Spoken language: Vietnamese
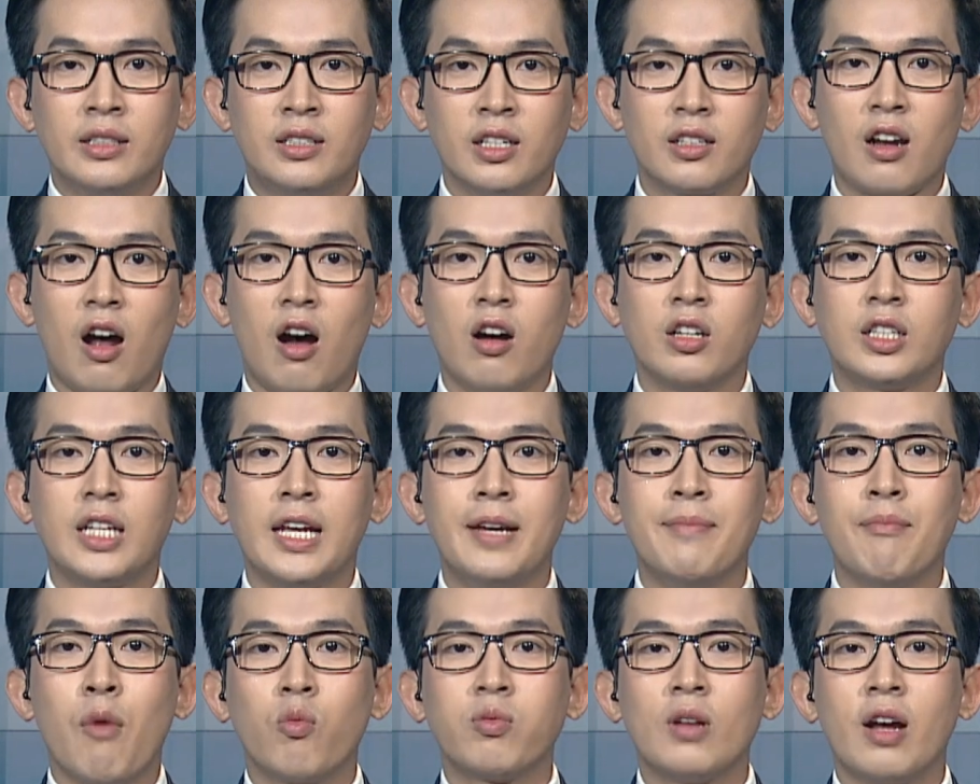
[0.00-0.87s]
Trước đó,
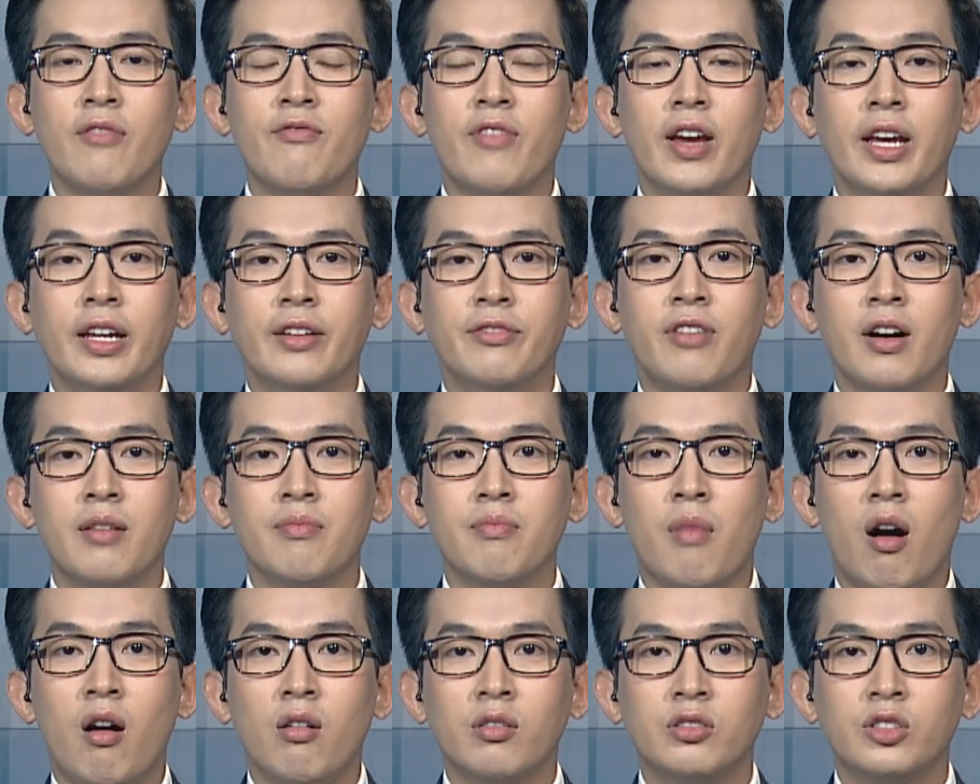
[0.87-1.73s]
thì một đơn vị
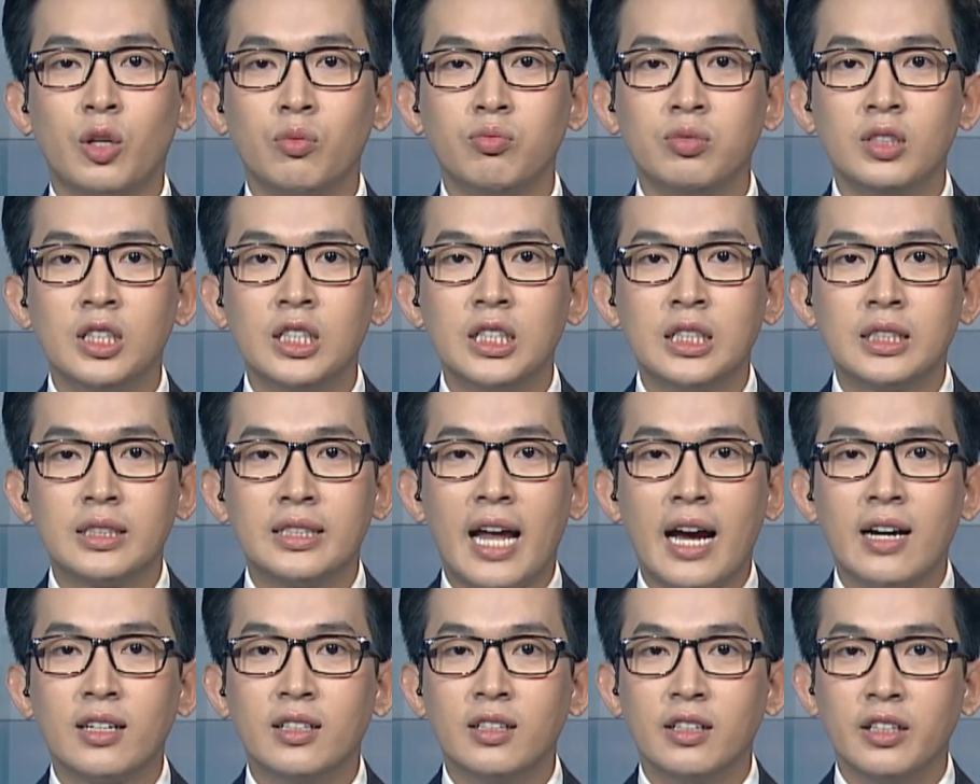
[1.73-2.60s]
phân bón trong nước
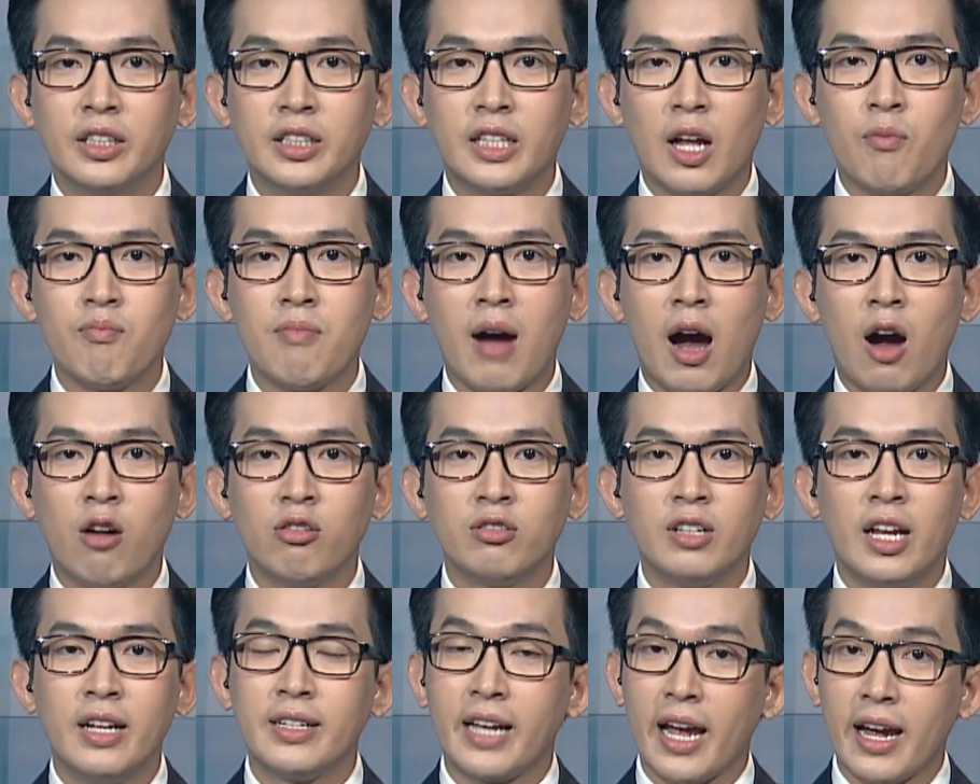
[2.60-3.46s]
đã gửi thông
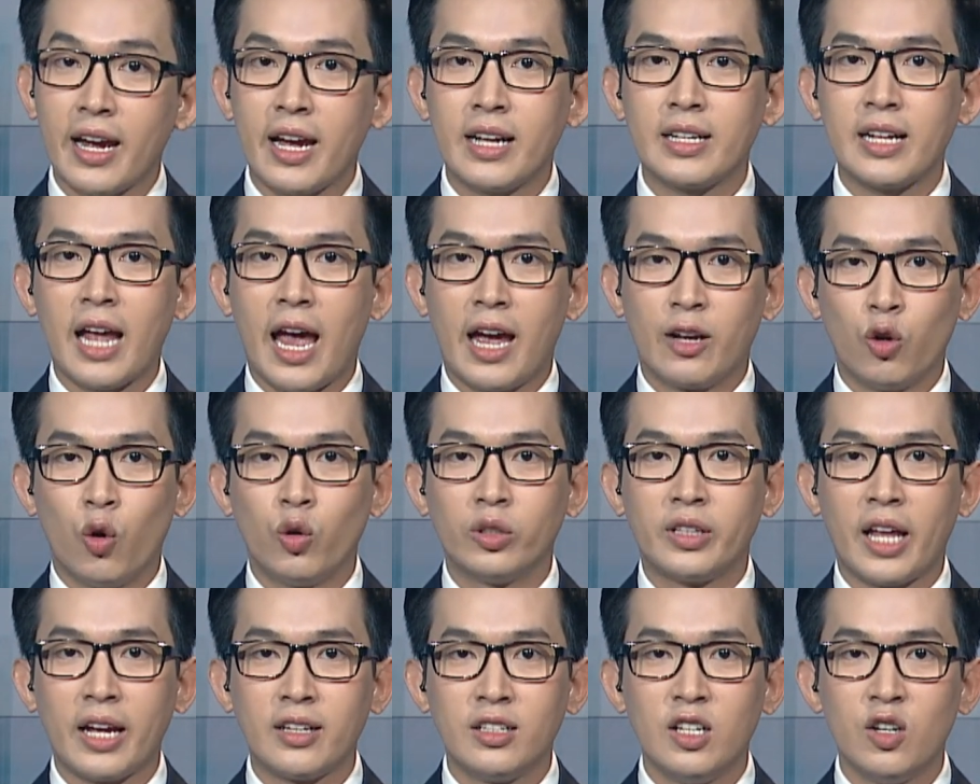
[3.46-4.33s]
báo đến các khách hàng
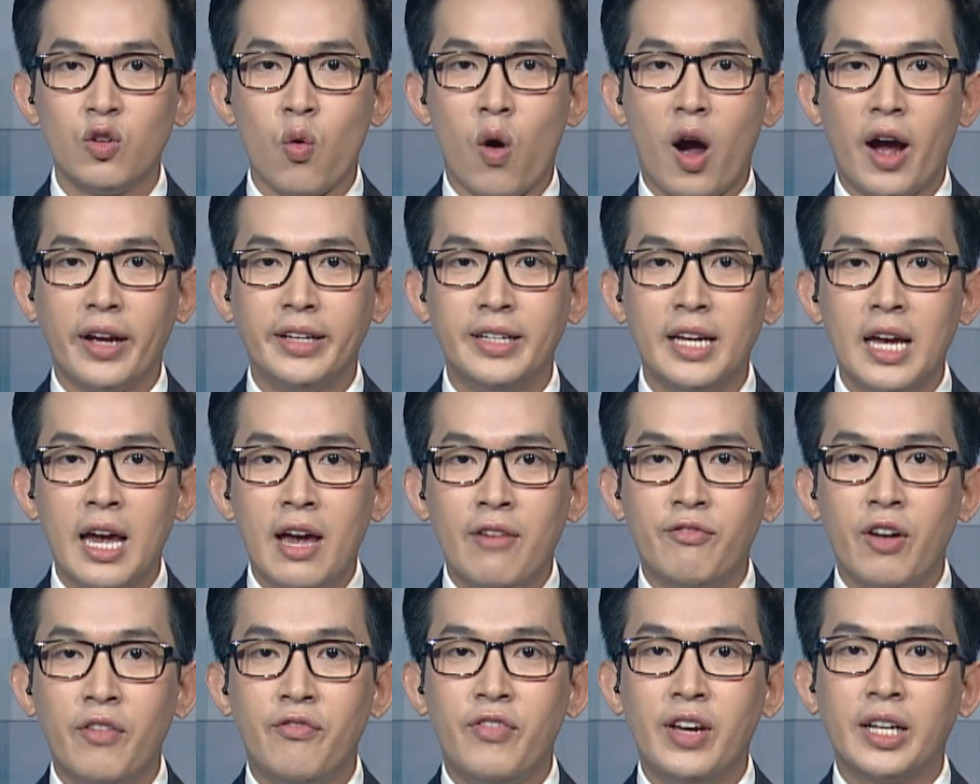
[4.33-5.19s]
đối tác nước ngoài
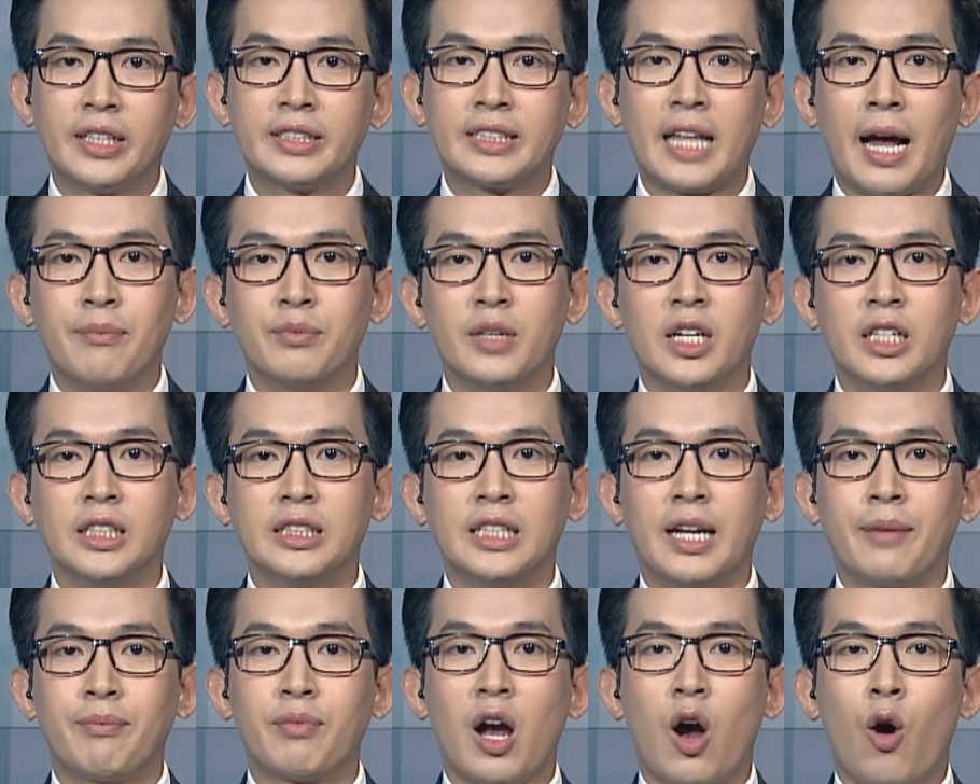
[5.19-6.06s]
về việc tạm
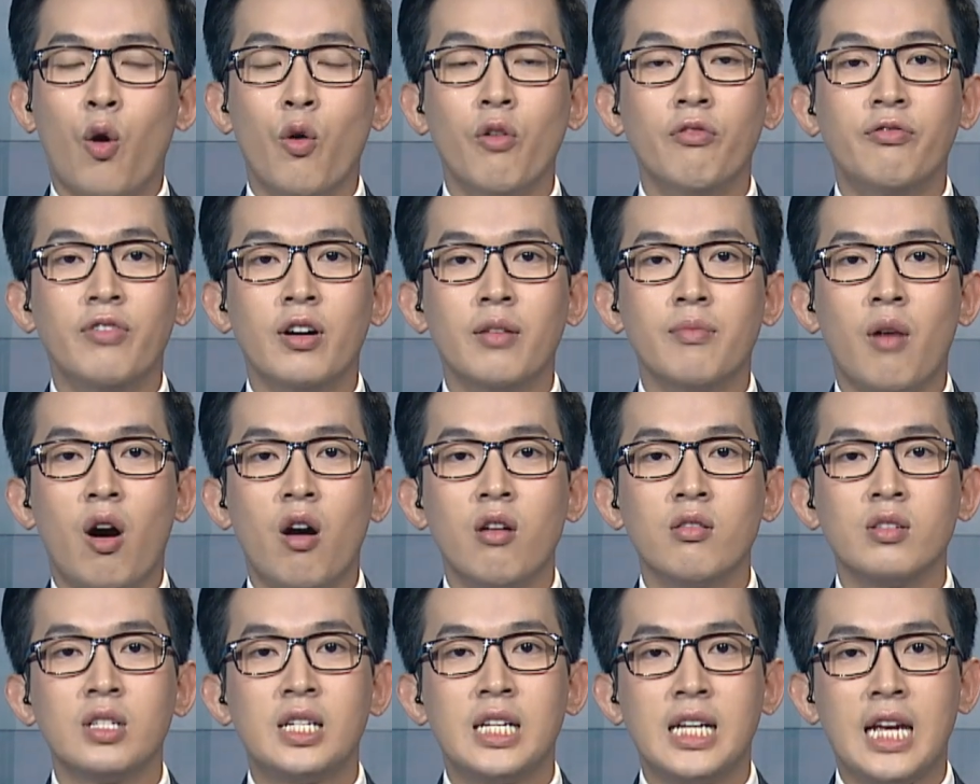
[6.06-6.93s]
ngừng nhập khẩu phân
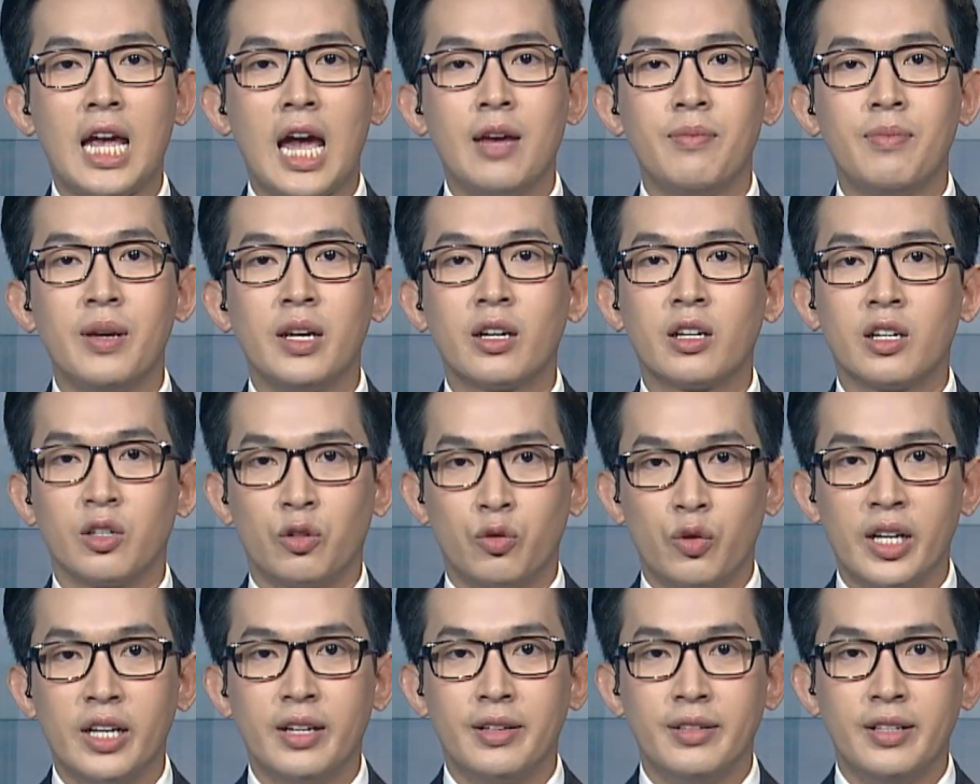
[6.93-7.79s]
bón tê a bê
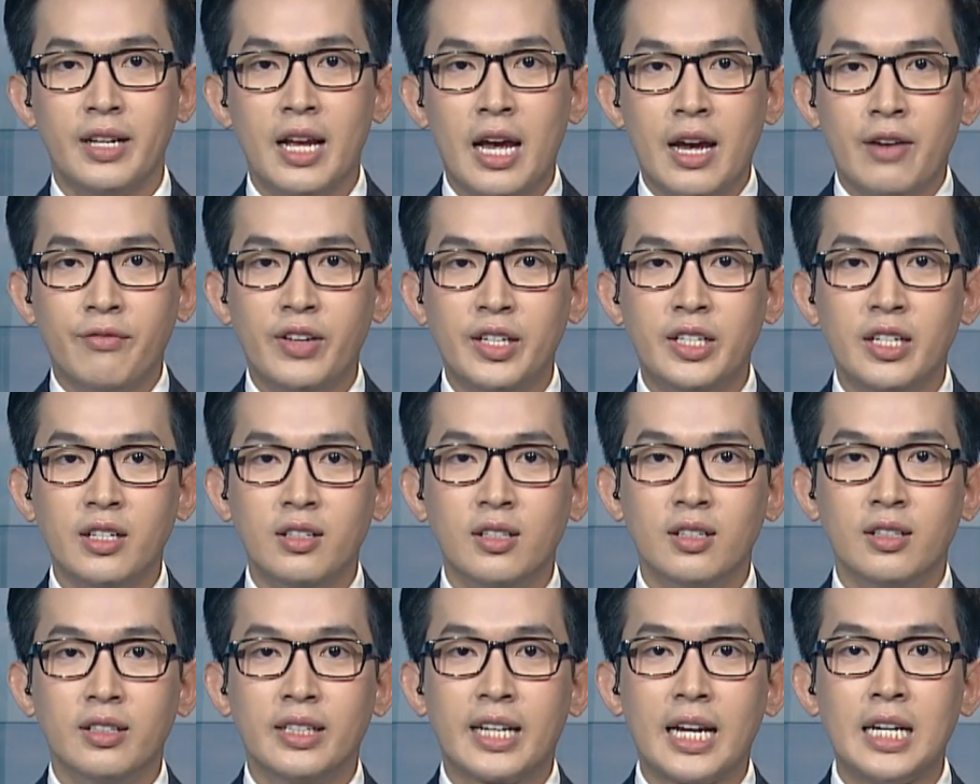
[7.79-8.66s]
Korean vì
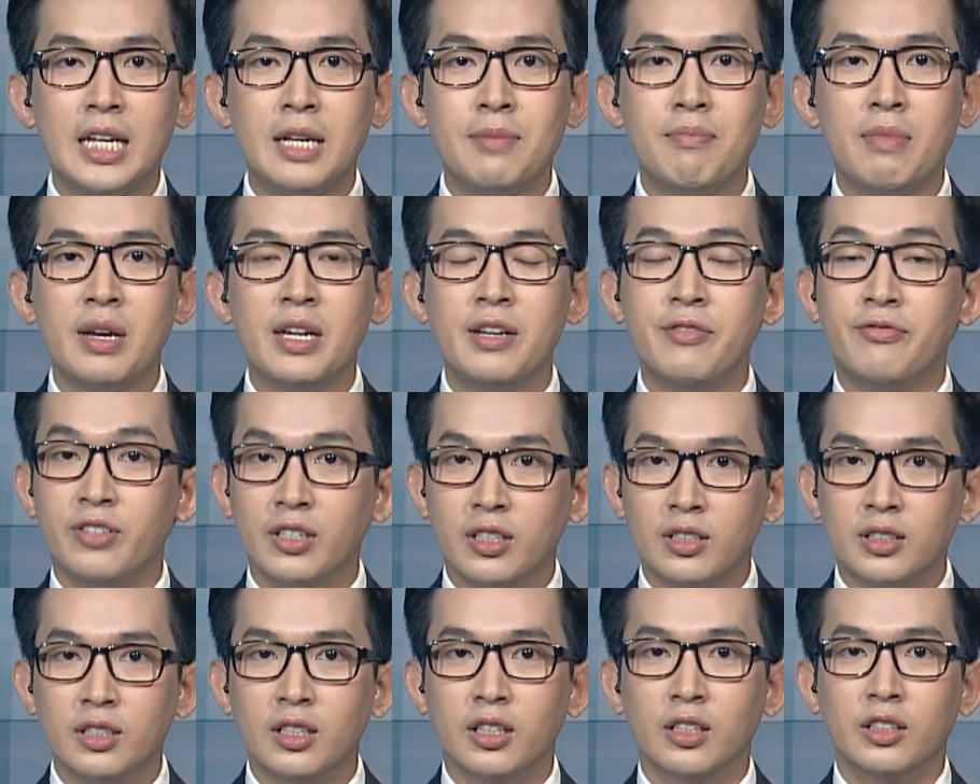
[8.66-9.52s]
dư lượng cadmium
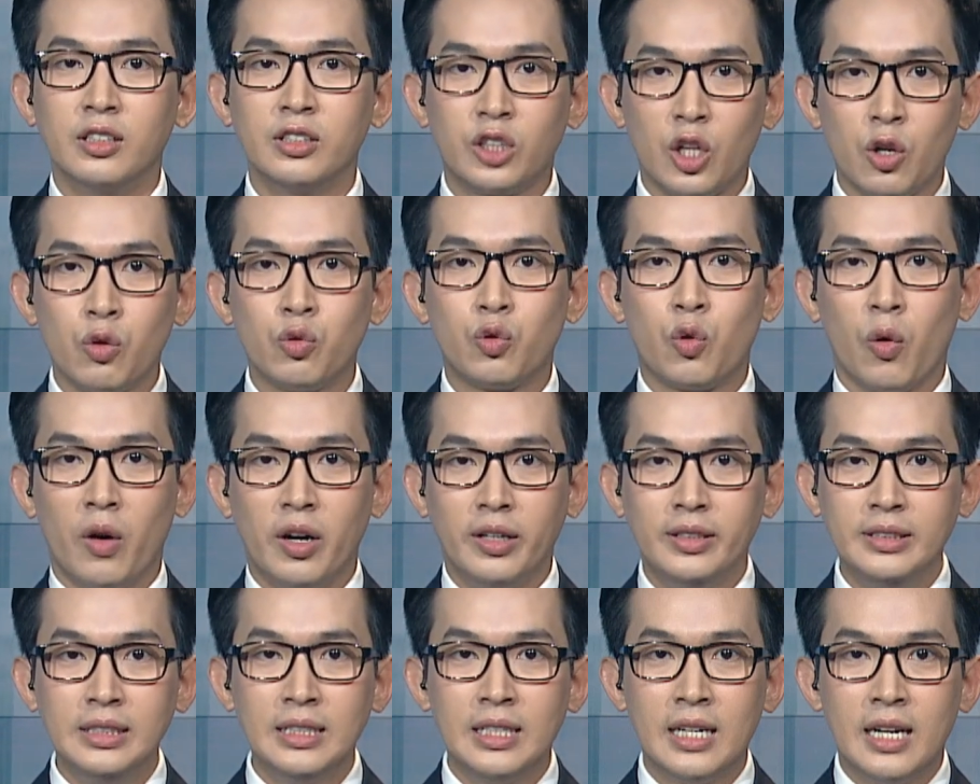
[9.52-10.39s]
vượt ngưỡng tiêu
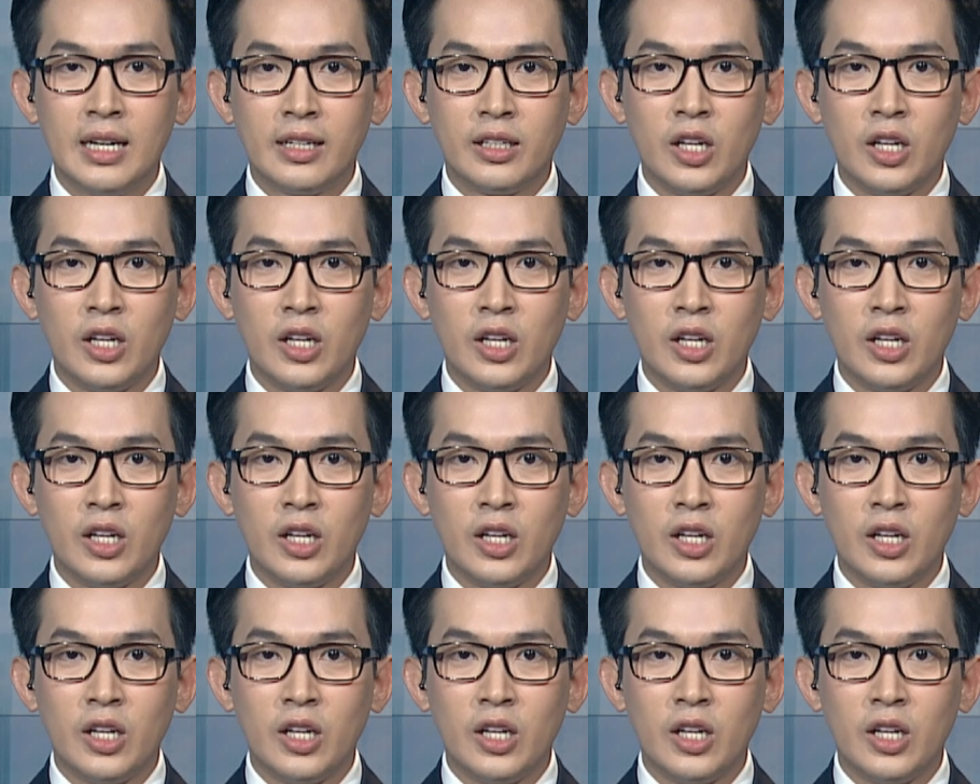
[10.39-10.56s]
chuẩn.